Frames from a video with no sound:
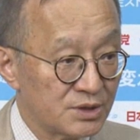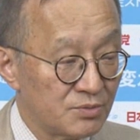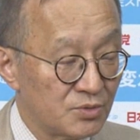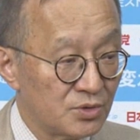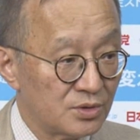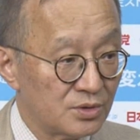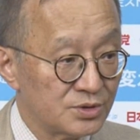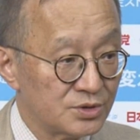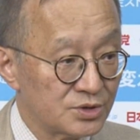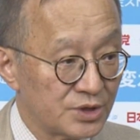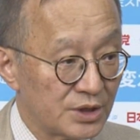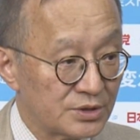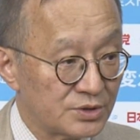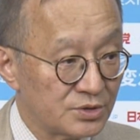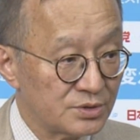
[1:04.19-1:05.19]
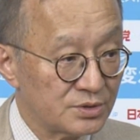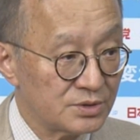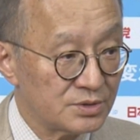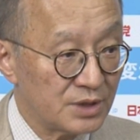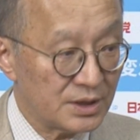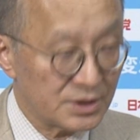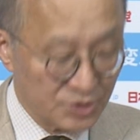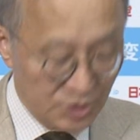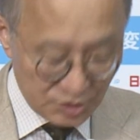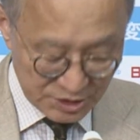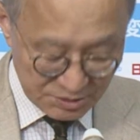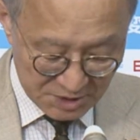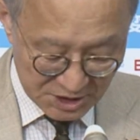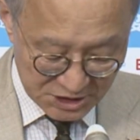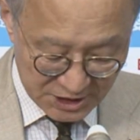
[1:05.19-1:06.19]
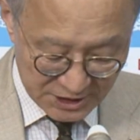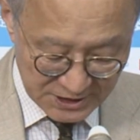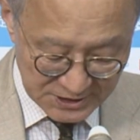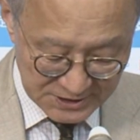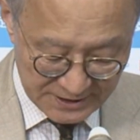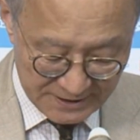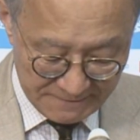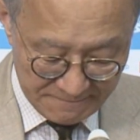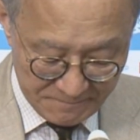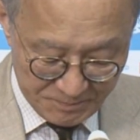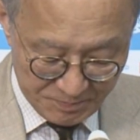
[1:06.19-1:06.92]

しても認識で、それを示してですね、